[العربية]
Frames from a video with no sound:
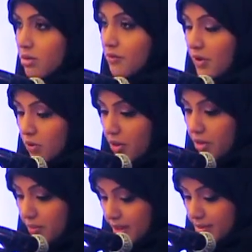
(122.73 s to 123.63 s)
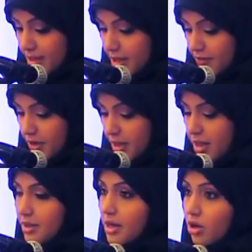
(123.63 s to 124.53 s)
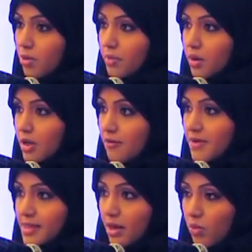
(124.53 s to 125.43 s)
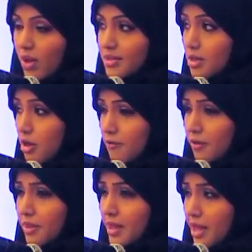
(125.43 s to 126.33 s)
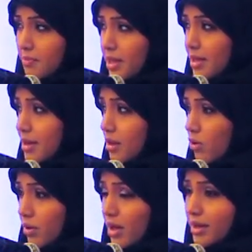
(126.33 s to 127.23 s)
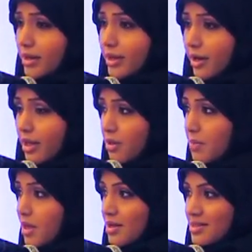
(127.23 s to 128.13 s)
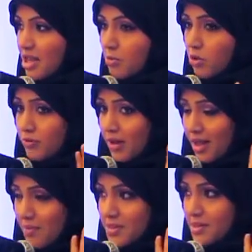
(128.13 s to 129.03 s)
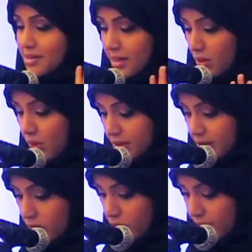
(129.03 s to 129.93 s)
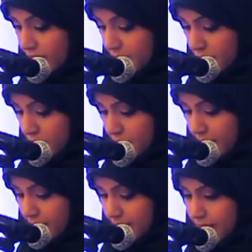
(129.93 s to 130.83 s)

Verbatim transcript: الطفل وانضباطه في هذا العمر فسنوات الحفظ الذهبية للقرآن الكريم تكمن في الخمس السنوات الأولى من عمره